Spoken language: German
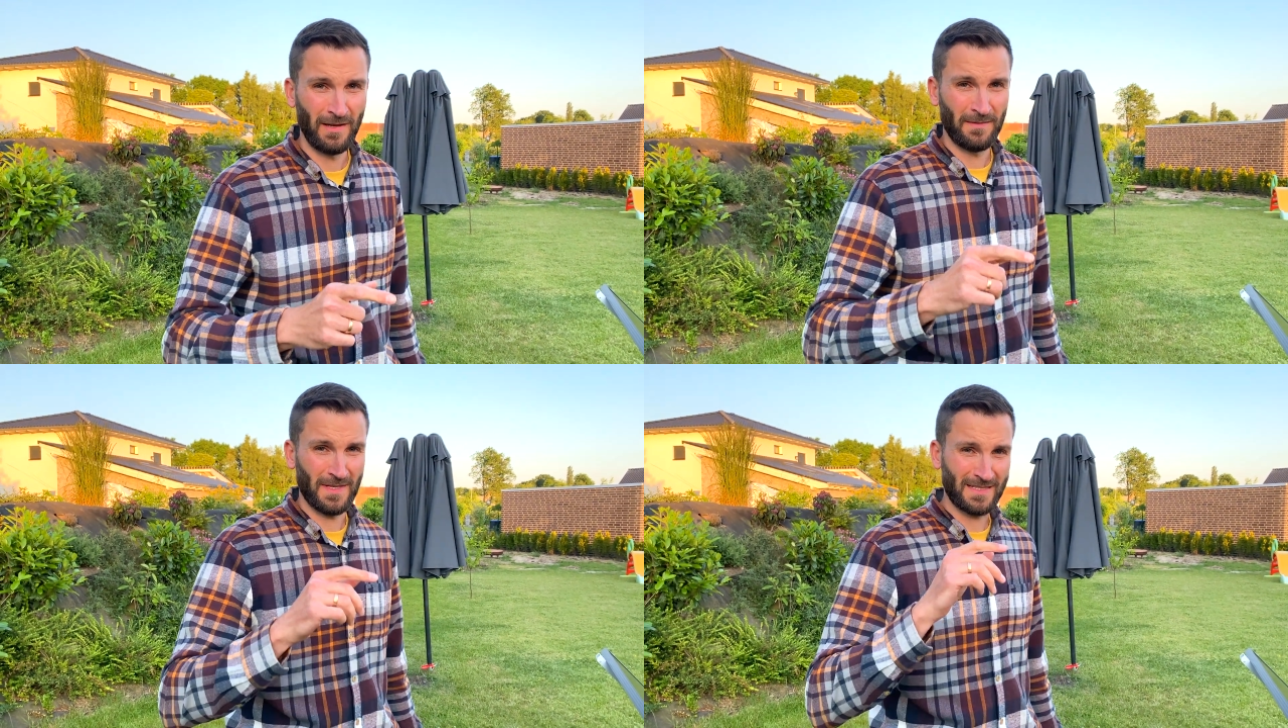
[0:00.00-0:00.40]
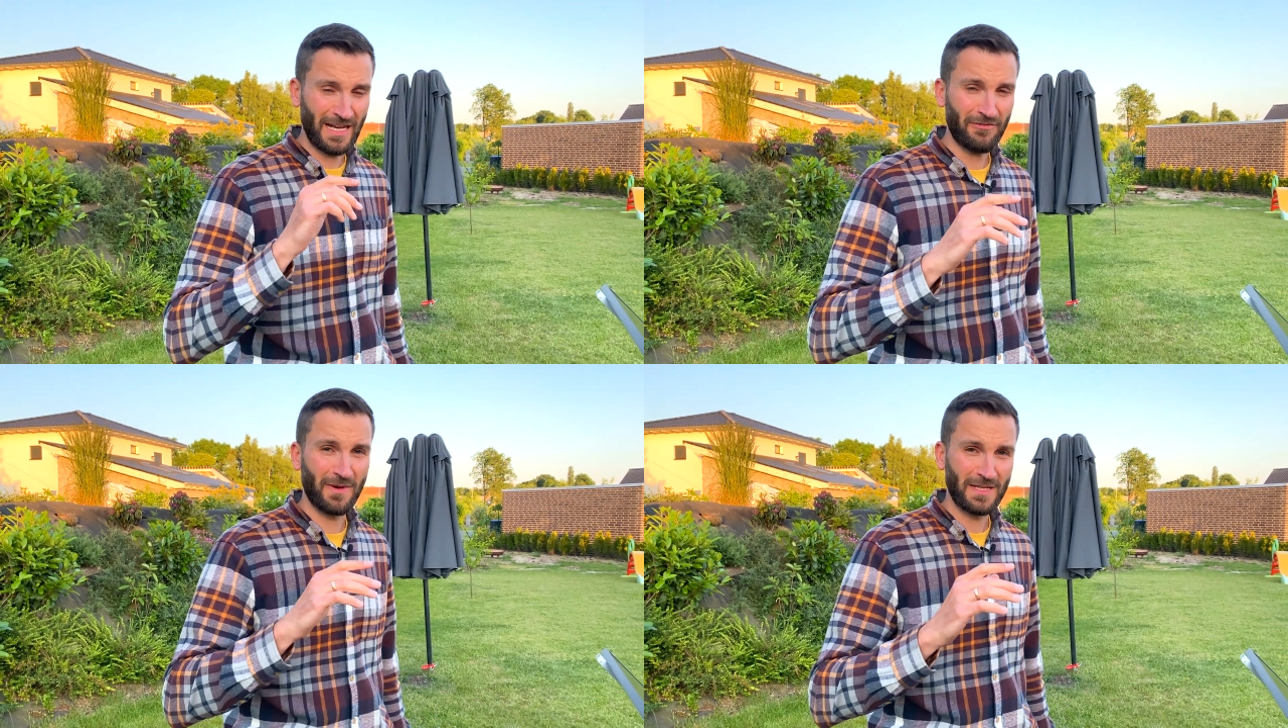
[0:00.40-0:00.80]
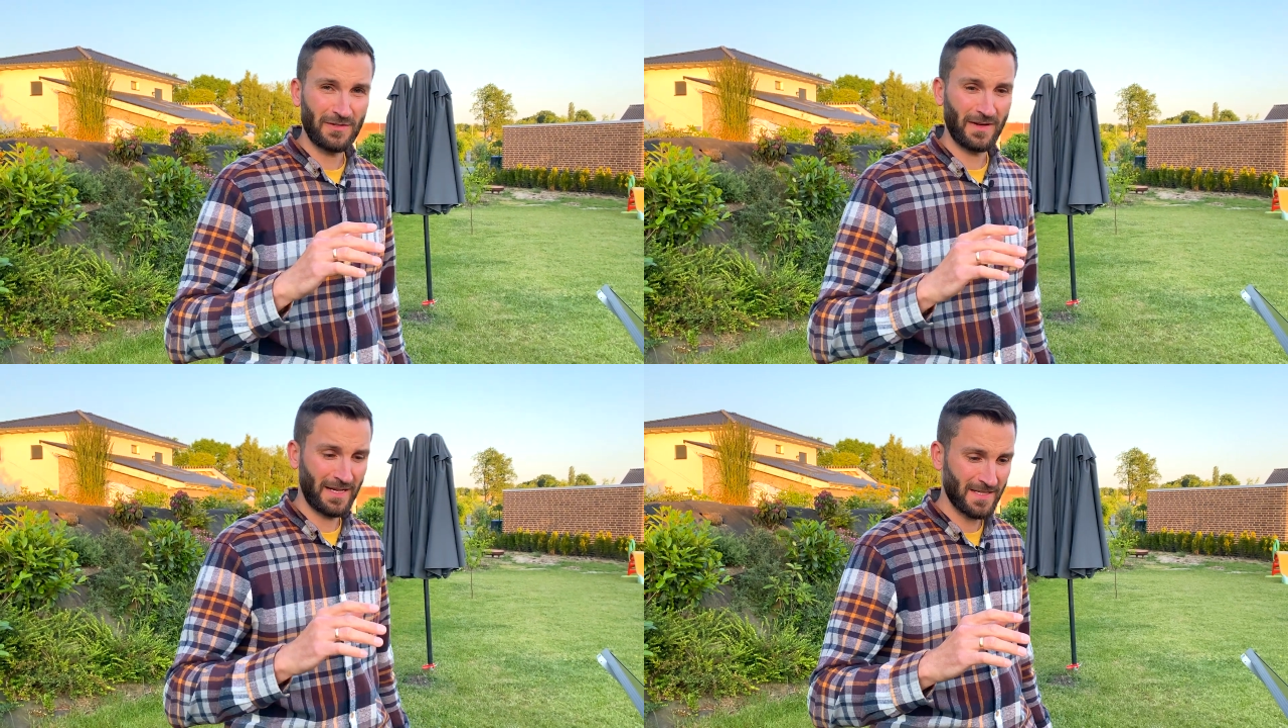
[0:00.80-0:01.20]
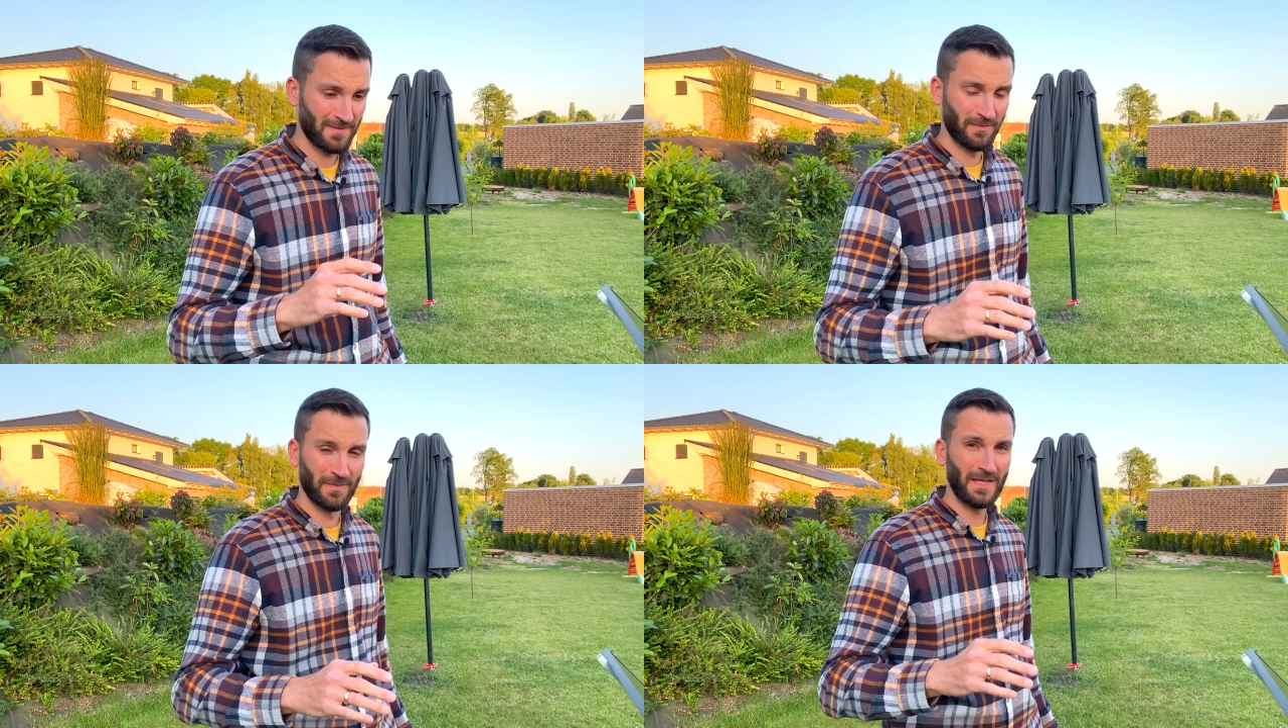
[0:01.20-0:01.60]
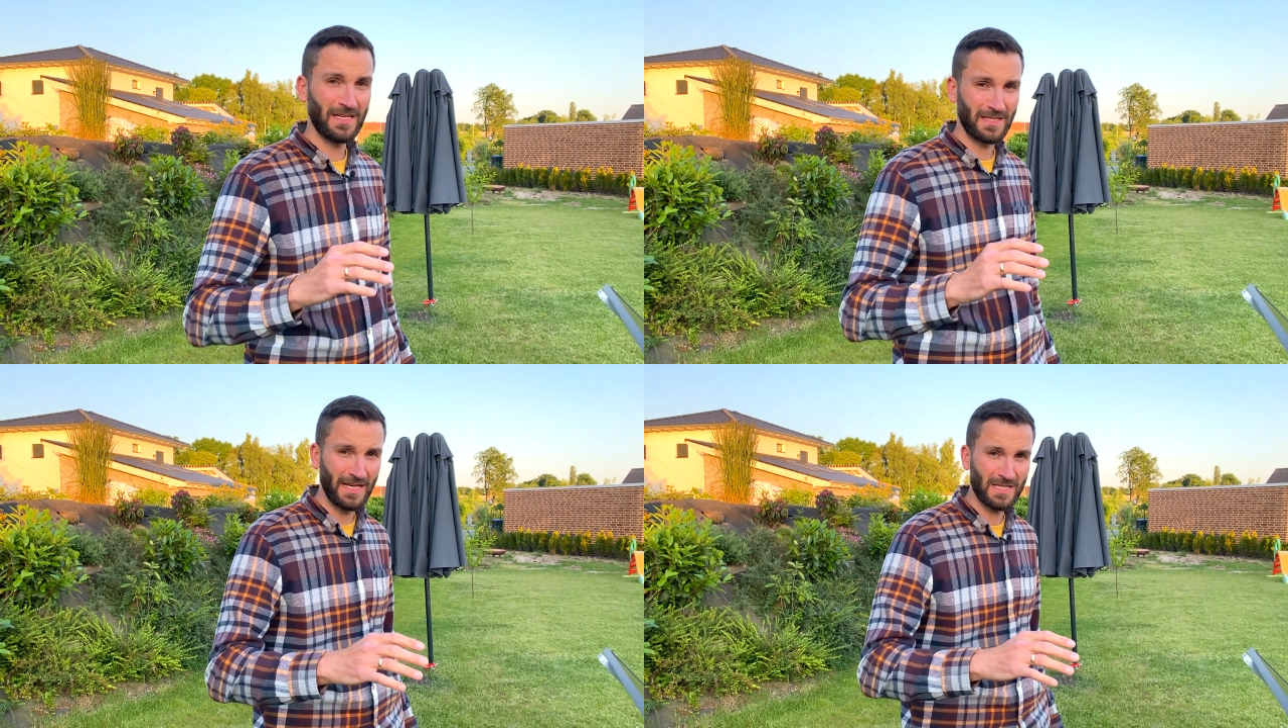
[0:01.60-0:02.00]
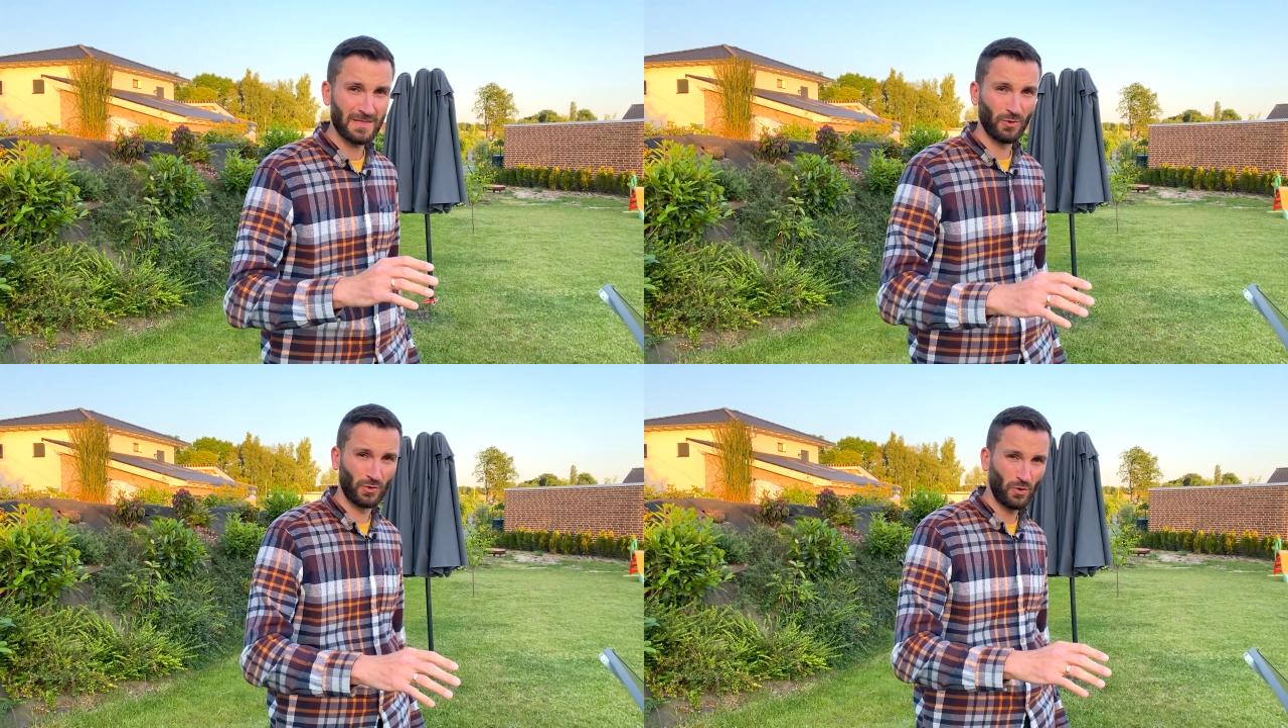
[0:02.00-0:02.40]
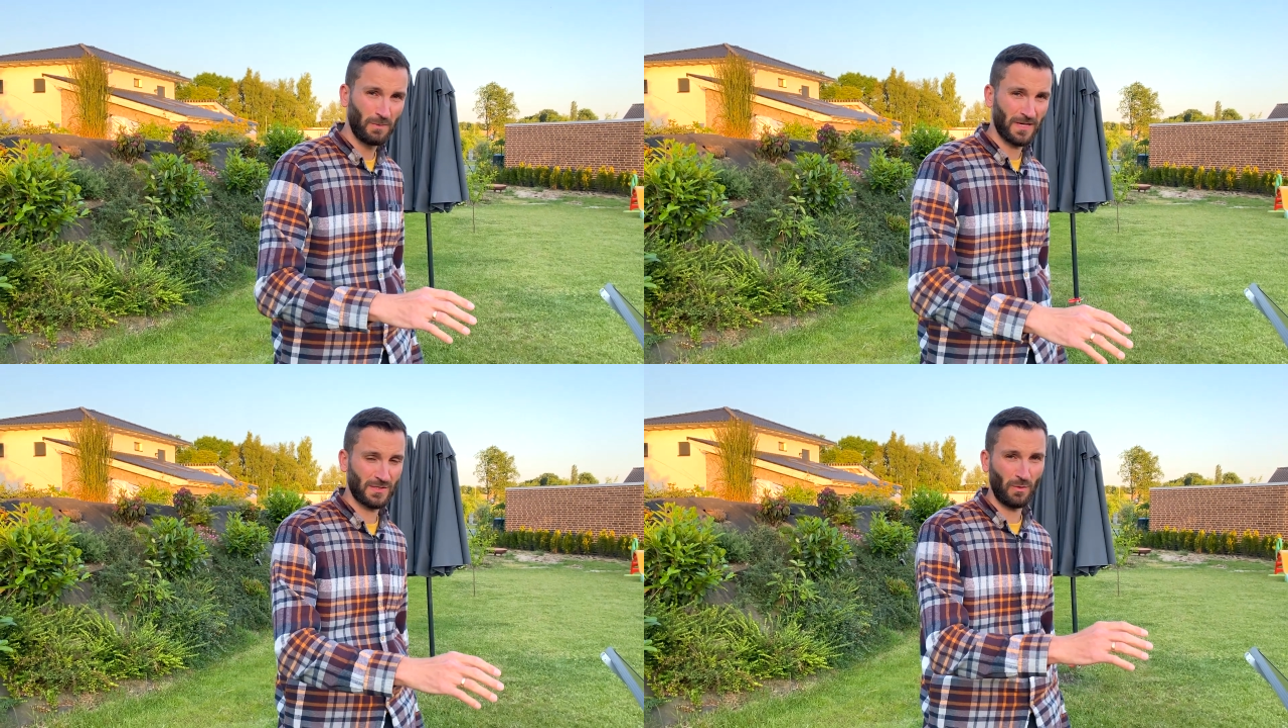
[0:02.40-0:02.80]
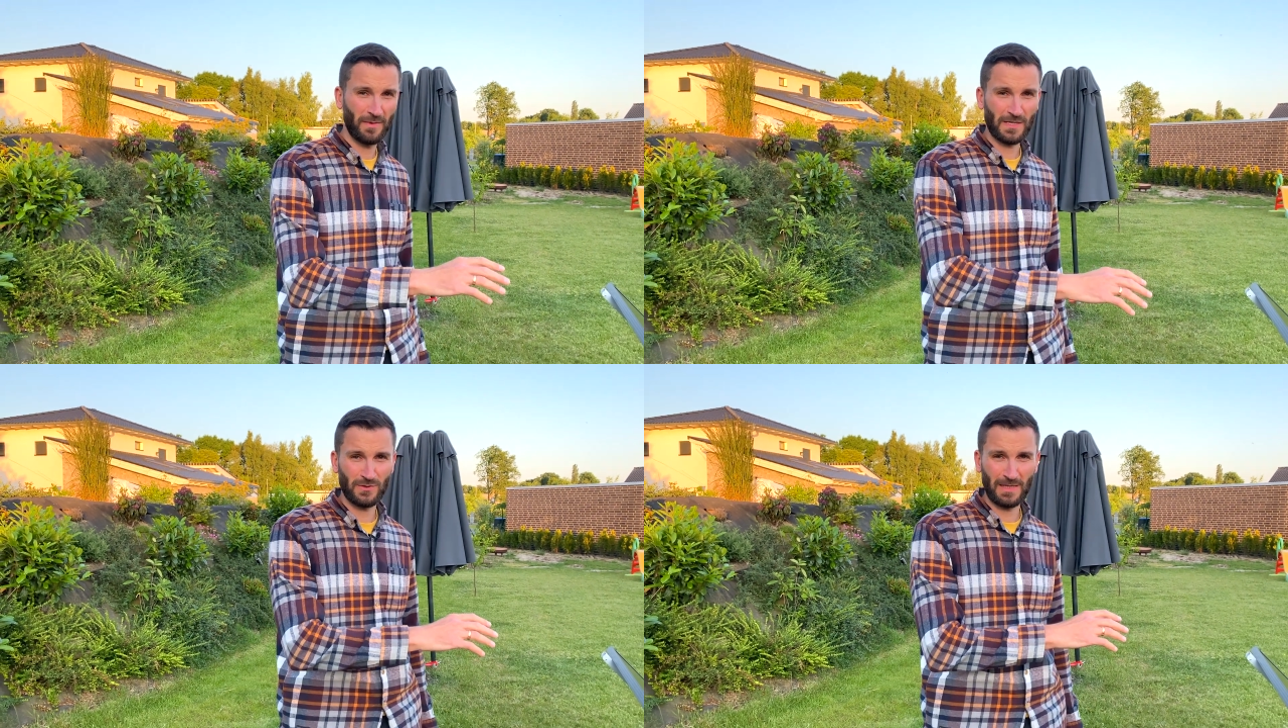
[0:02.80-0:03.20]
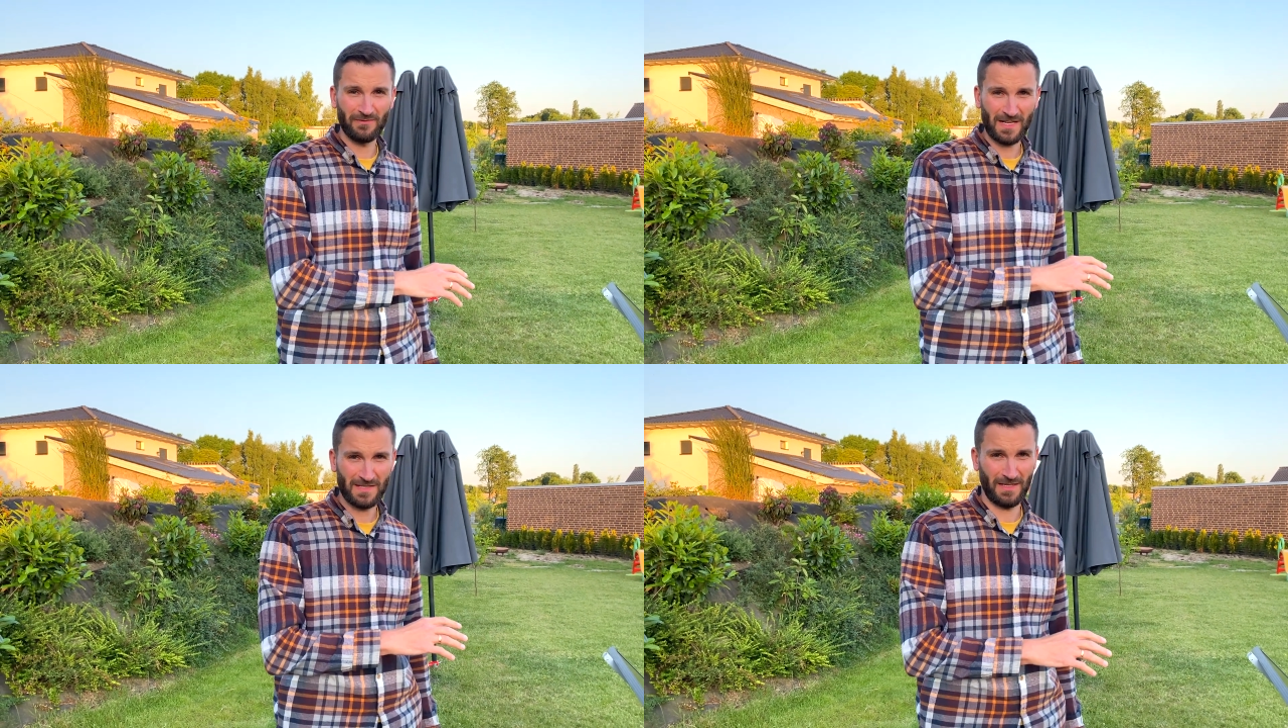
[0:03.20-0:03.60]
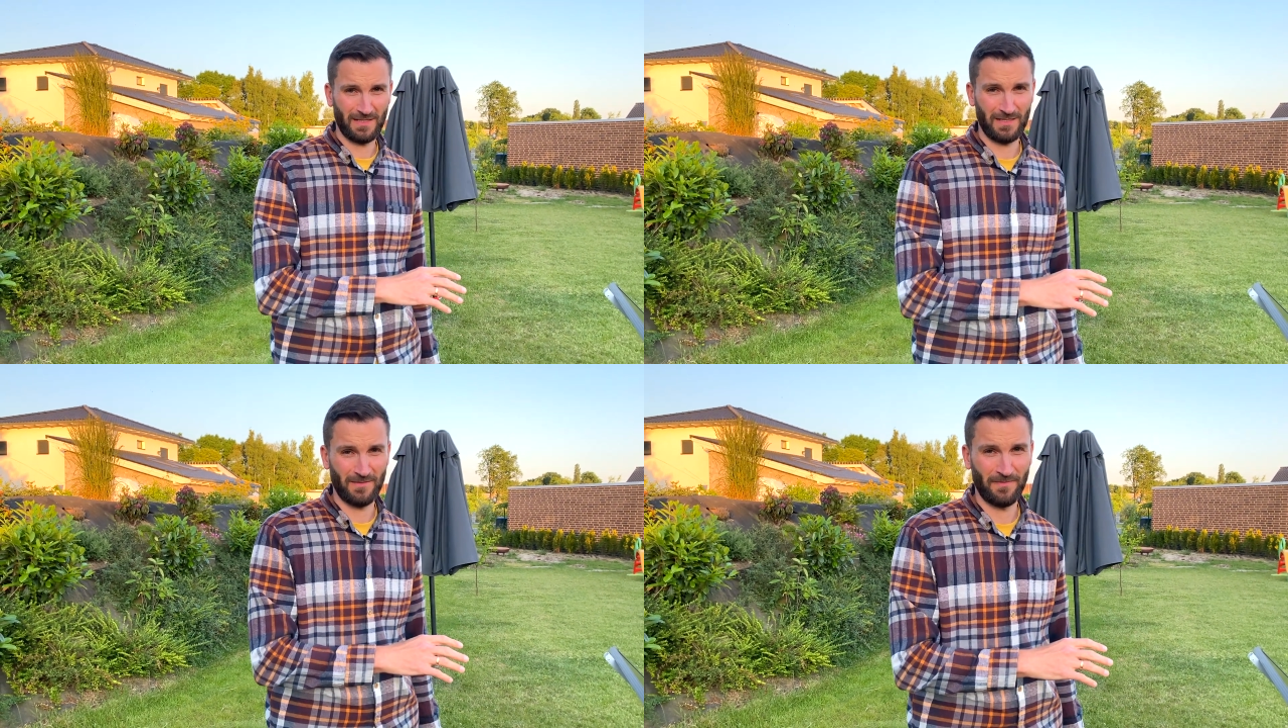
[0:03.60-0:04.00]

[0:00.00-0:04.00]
Das darf man nicht vergessen. Nicht jedes Modul passt unbedingt zu jedem Wechselrichter.